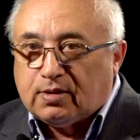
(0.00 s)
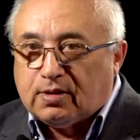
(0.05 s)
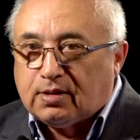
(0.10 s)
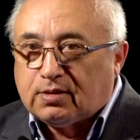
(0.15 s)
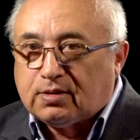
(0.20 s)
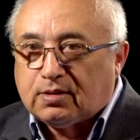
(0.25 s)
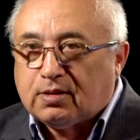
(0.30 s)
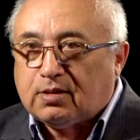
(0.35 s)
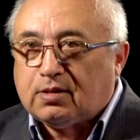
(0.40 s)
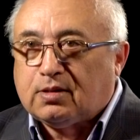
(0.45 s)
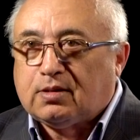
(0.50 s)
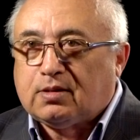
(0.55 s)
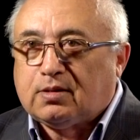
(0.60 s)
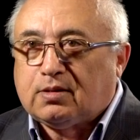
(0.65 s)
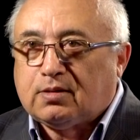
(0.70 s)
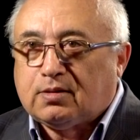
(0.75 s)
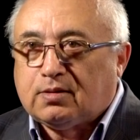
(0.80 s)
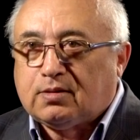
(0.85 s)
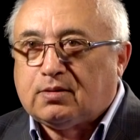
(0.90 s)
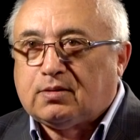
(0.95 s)
Это,
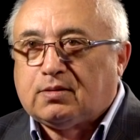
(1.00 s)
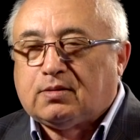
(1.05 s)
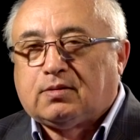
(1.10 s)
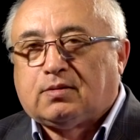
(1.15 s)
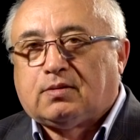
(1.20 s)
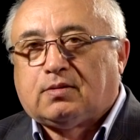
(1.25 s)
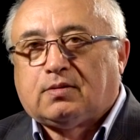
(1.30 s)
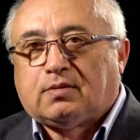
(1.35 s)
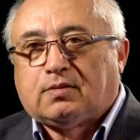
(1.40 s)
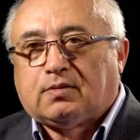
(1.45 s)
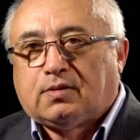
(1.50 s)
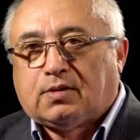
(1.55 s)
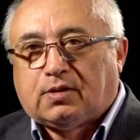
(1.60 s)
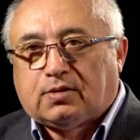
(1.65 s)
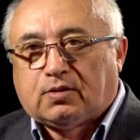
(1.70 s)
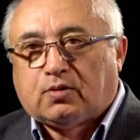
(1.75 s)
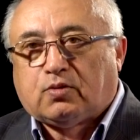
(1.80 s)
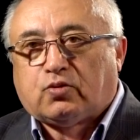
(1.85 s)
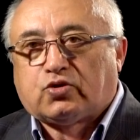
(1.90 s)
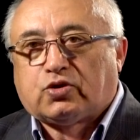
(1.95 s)
э,
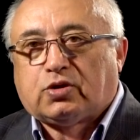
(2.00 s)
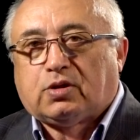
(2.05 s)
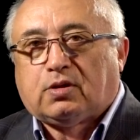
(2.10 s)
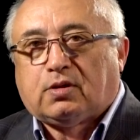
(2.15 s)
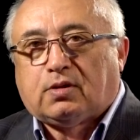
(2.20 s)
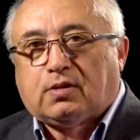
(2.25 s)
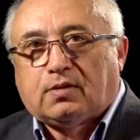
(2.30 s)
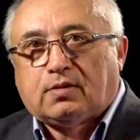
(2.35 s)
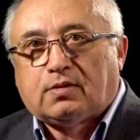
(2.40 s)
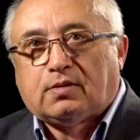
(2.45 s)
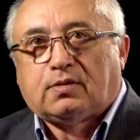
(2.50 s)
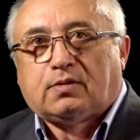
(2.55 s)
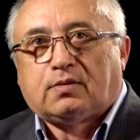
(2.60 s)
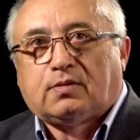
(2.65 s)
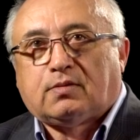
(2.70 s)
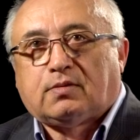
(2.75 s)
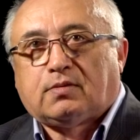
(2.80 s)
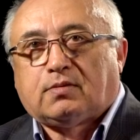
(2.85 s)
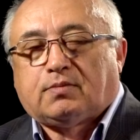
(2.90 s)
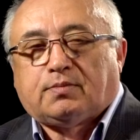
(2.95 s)
это уже
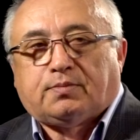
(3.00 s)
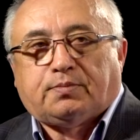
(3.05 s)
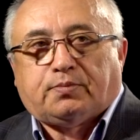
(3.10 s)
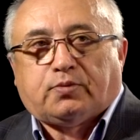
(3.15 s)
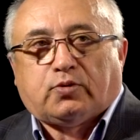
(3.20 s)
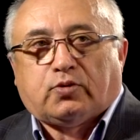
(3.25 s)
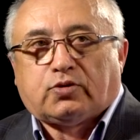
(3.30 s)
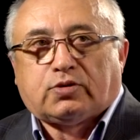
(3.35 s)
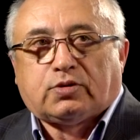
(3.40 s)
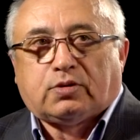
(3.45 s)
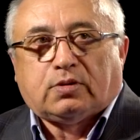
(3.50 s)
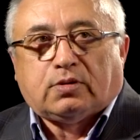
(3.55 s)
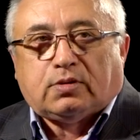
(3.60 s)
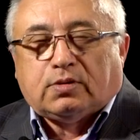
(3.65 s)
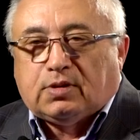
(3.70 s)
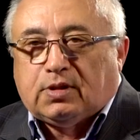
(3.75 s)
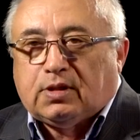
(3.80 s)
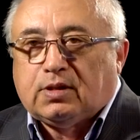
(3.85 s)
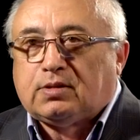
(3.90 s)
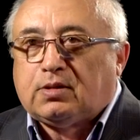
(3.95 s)
э, просто
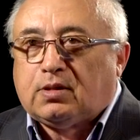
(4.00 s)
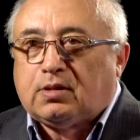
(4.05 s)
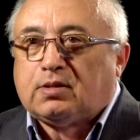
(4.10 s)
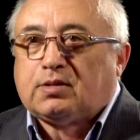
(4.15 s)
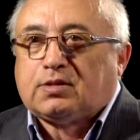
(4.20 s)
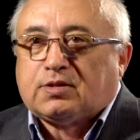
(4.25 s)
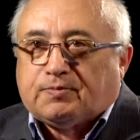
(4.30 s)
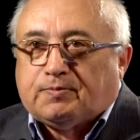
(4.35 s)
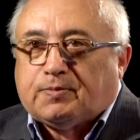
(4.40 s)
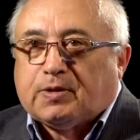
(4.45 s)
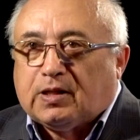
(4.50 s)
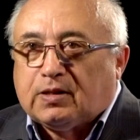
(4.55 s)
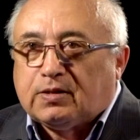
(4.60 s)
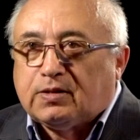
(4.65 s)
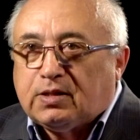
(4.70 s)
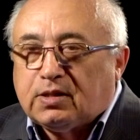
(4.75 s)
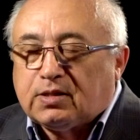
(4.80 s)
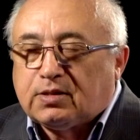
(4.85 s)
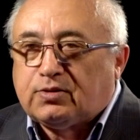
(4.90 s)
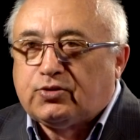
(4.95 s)
деятельность
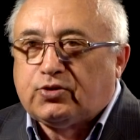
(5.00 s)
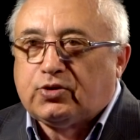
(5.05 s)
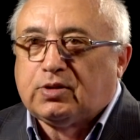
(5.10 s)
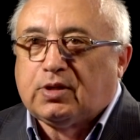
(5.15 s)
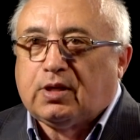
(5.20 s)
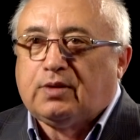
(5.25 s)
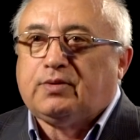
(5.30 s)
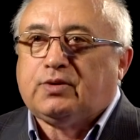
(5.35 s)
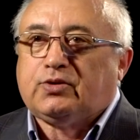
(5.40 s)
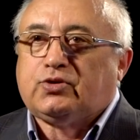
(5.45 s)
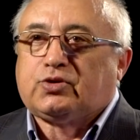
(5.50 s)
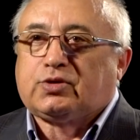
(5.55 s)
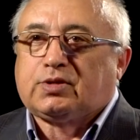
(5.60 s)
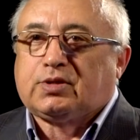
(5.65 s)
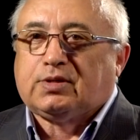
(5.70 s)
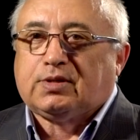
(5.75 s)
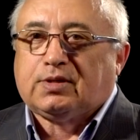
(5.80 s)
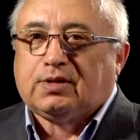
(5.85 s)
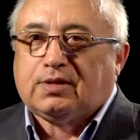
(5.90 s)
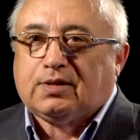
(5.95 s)
вполне
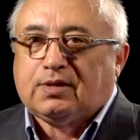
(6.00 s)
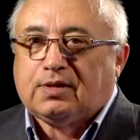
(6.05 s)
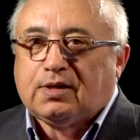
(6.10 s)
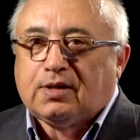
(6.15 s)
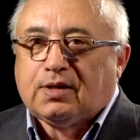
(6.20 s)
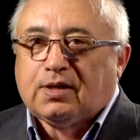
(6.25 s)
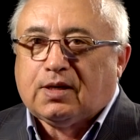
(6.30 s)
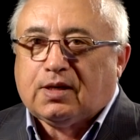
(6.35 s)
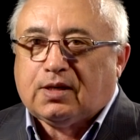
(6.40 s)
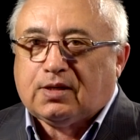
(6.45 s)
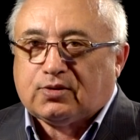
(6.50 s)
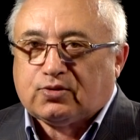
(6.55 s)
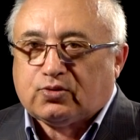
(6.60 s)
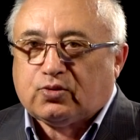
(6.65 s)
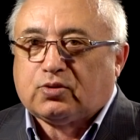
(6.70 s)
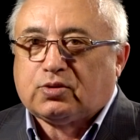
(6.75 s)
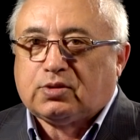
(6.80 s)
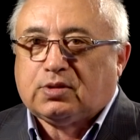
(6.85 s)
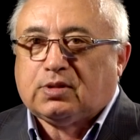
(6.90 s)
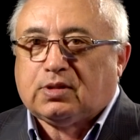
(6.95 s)
человеческая,
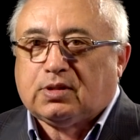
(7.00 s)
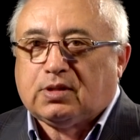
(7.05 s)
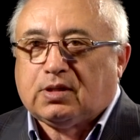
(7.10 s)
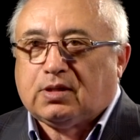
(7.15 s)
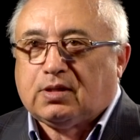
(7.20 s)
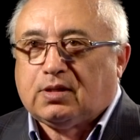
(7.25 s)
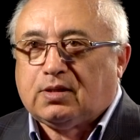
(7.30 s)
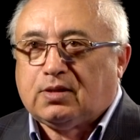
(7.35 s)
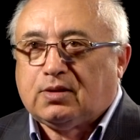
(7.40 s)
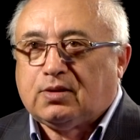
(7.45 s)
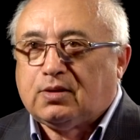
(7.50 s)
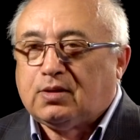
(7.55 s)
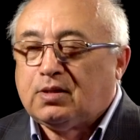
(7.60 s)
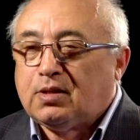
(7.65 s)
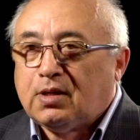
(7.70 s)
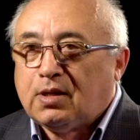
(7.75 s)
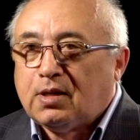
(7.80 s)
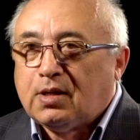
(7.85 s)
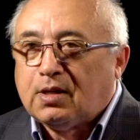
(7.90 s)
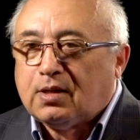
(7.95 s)
осознанная и
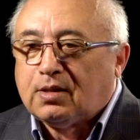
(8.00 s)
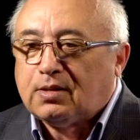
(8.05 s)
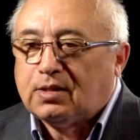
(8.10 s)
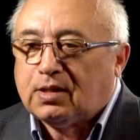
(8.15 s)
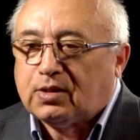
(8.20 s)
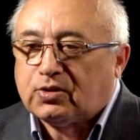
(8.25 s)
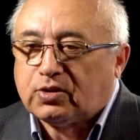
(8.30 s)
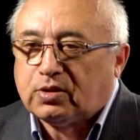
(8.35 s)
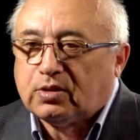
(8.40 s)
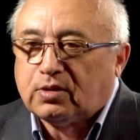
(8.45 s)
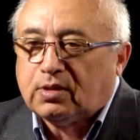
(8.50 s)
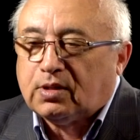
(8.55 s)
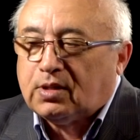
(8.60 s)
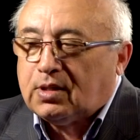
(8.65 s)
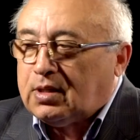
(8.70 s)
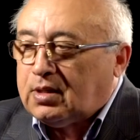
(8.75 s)
даже,